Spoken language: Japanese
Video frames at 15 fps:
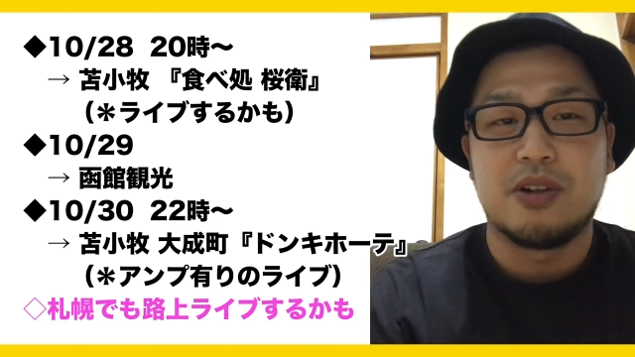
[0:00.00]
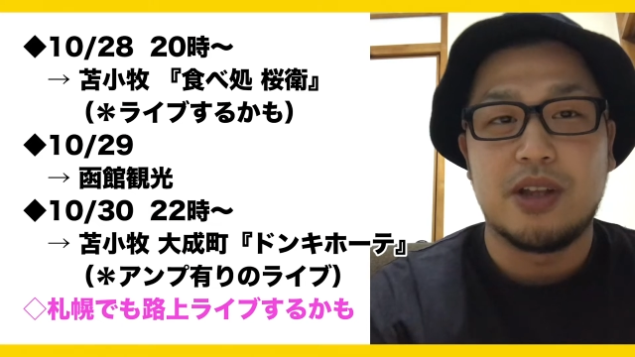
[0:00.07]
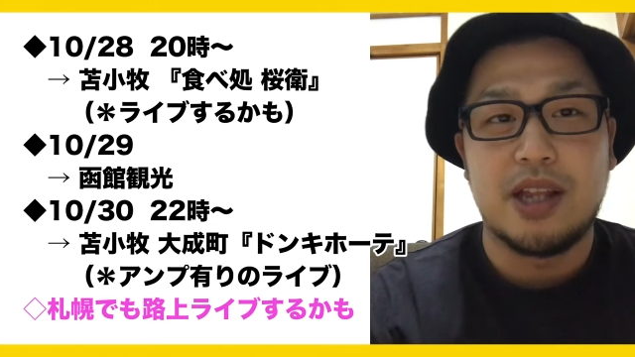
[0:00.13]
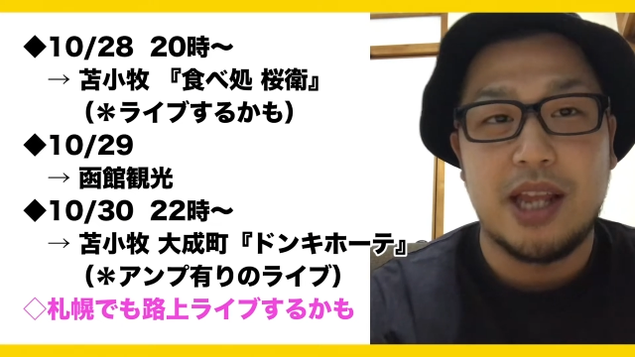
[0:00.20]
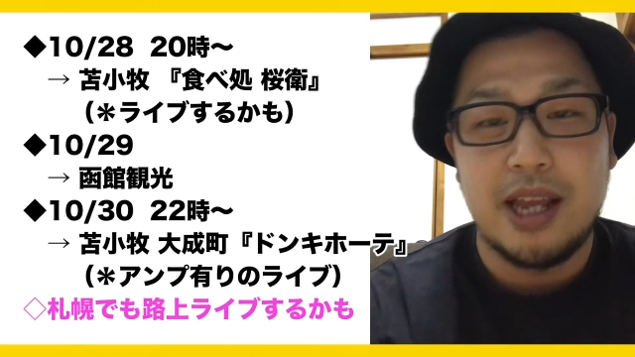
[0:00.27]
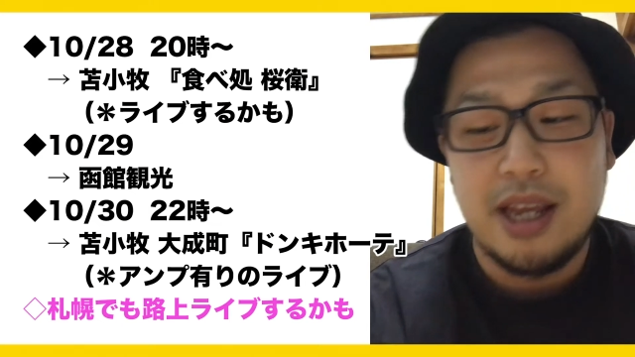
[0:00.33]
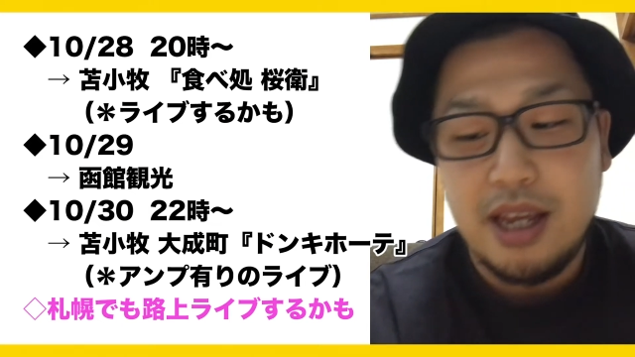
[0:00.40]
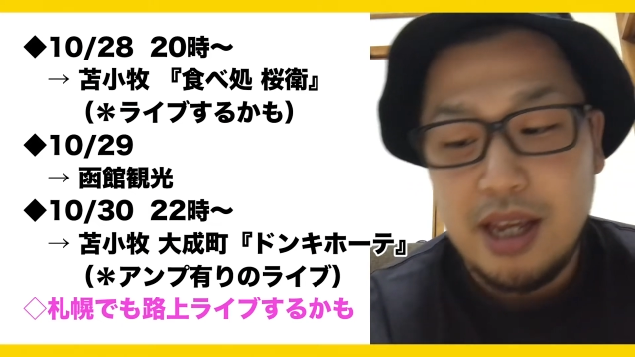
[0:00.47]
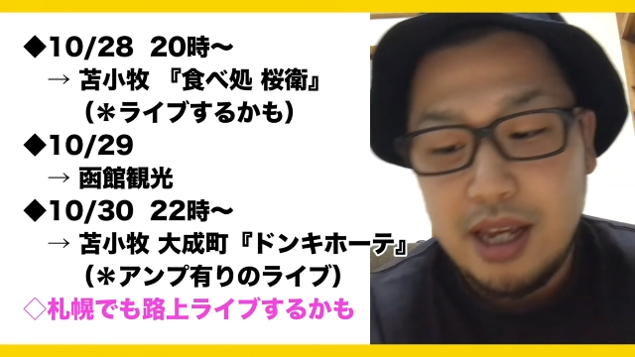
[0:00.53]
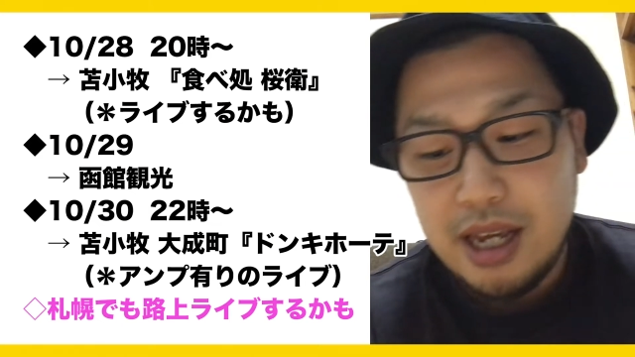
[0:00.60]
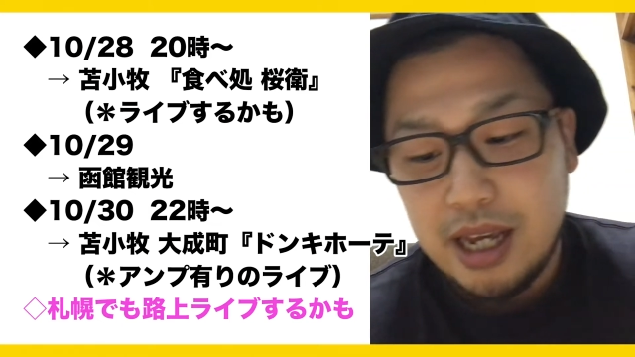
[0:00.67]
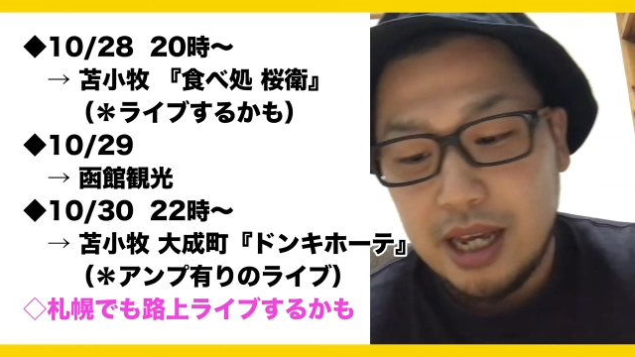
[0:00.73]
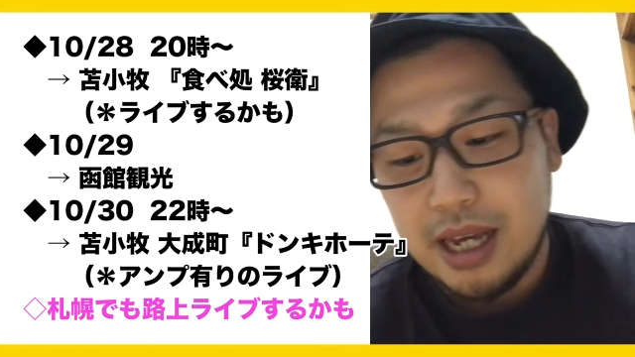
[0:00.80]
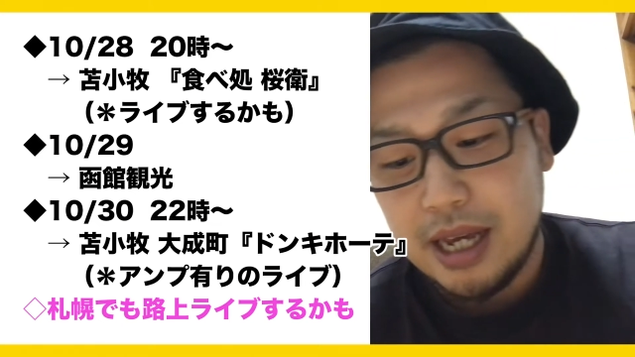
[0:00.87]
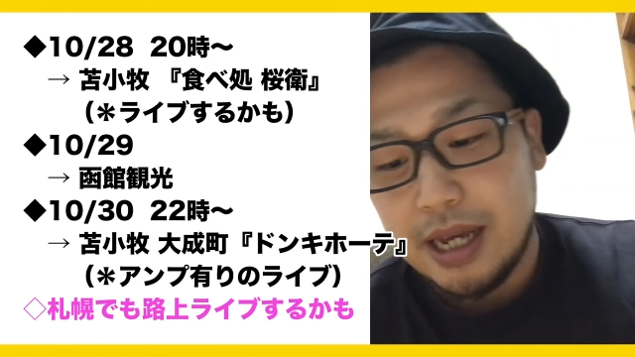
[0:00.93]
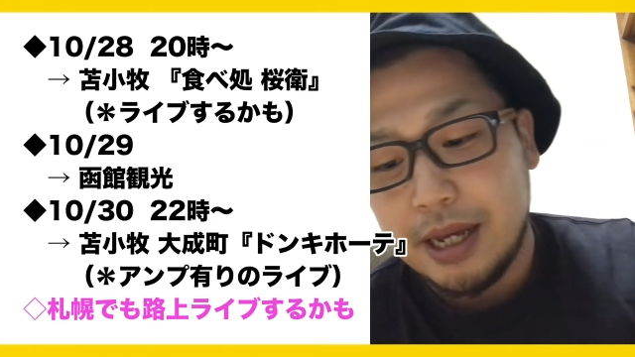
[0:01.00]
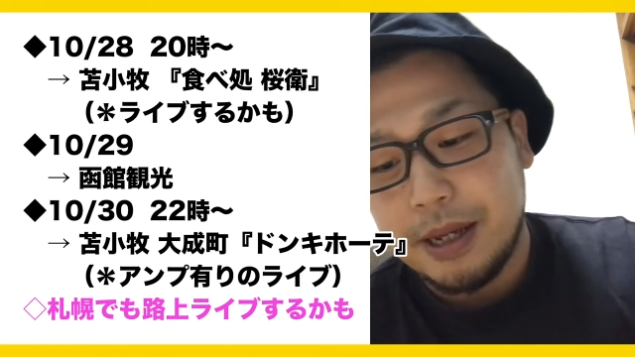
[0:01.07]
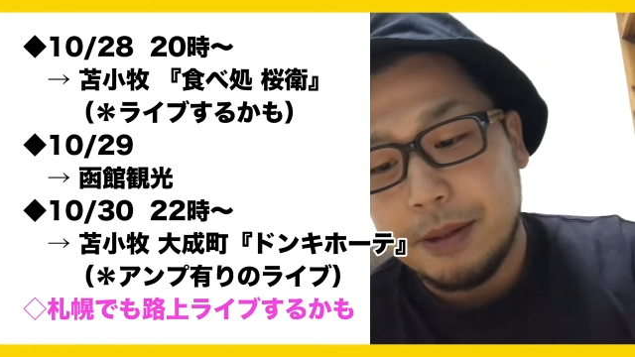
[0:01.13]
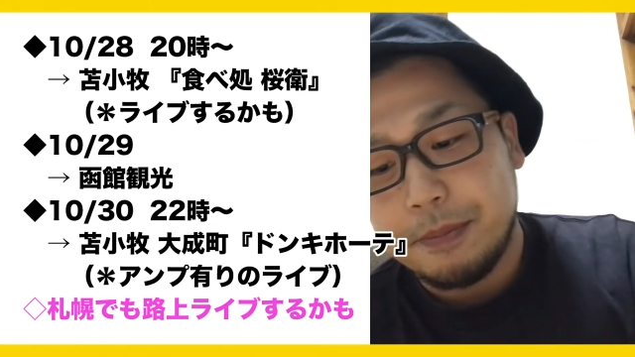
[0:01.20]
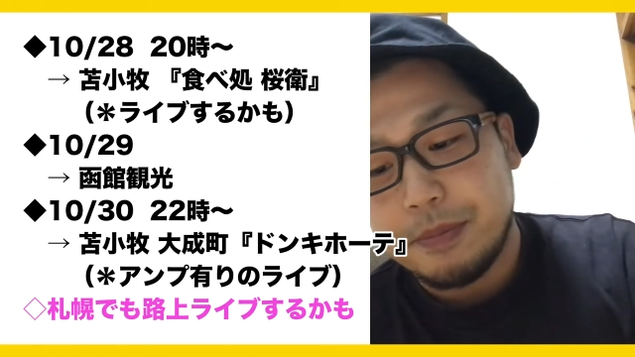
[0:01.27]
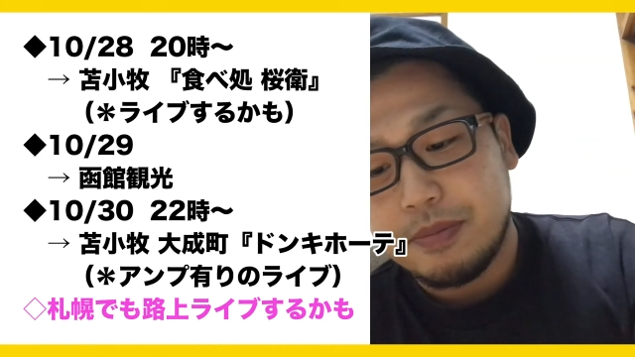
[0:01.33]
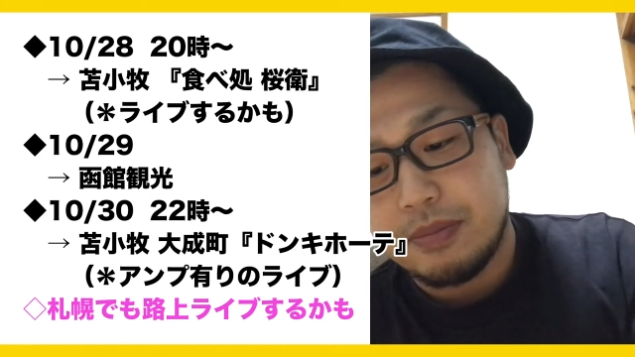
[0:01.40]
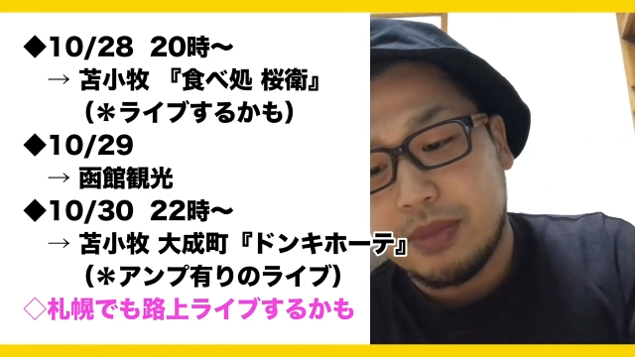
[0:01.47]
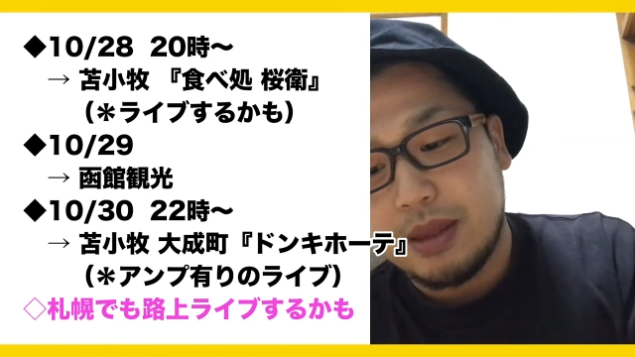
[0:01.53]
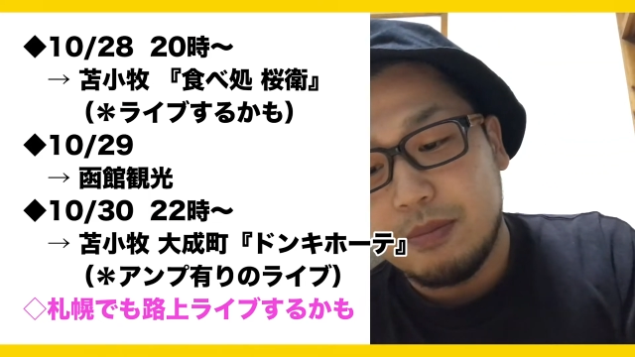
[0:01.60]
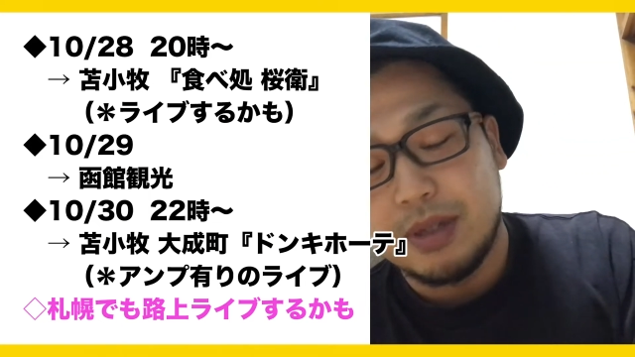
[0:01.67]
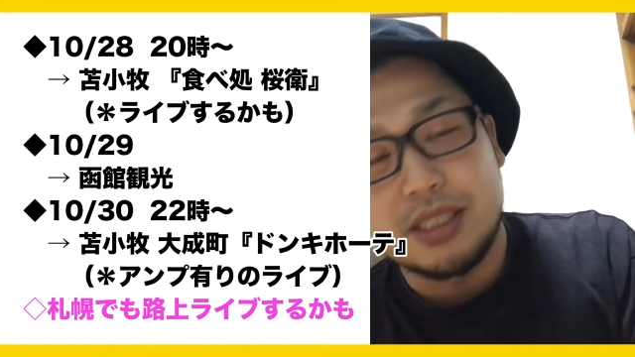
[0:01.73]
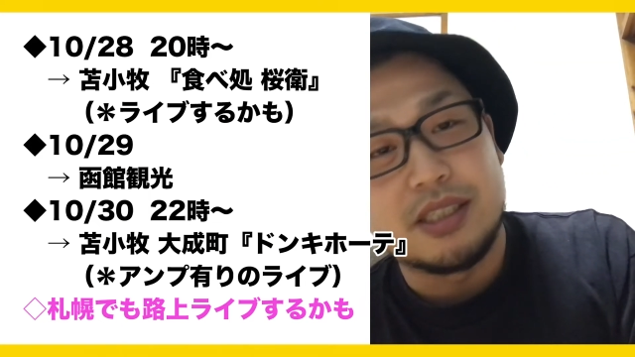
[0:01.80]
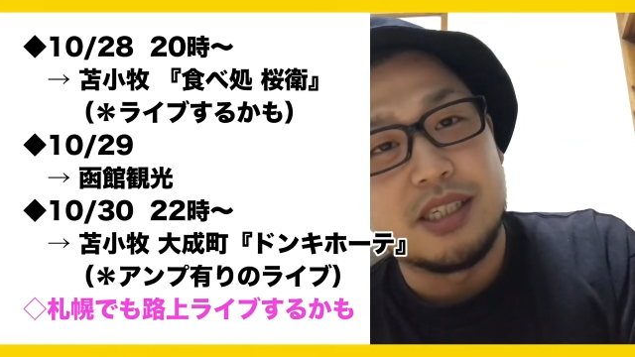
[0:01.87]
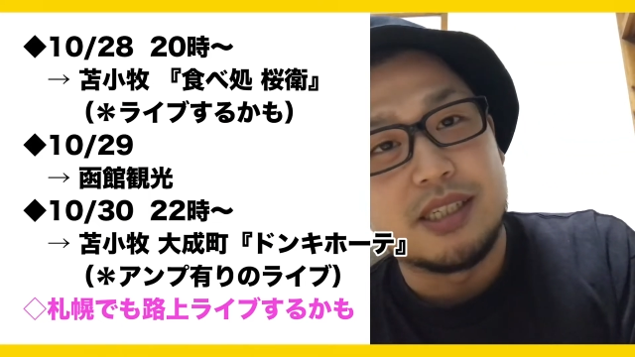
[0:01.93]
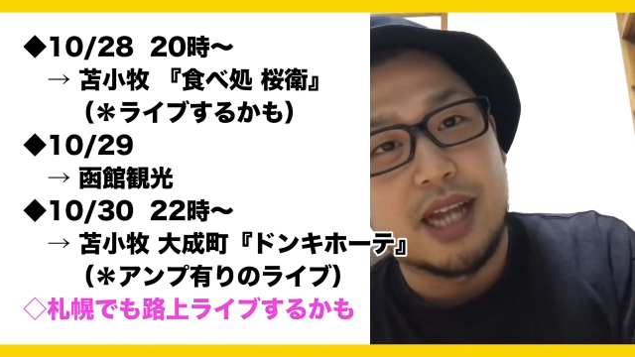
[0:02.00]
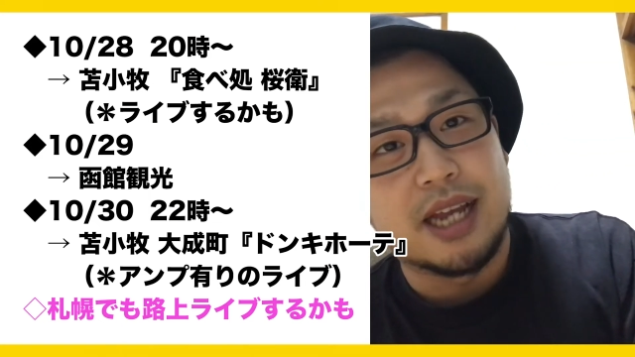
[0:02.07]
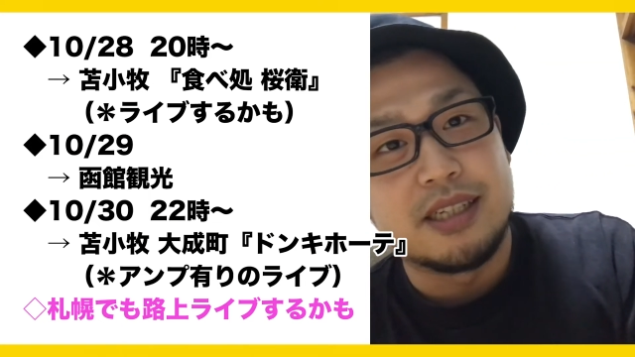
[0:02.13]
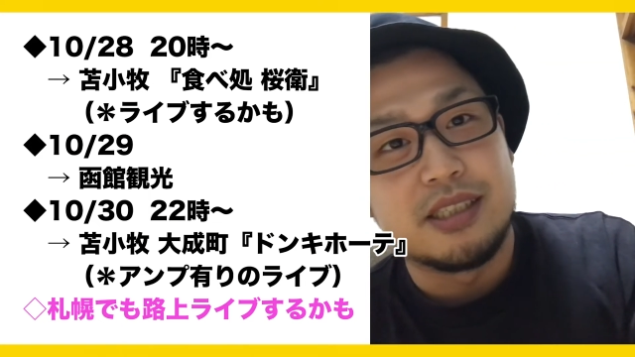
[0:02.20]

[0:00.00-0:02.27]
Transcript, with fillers: のでね、えー、まあ Twitter、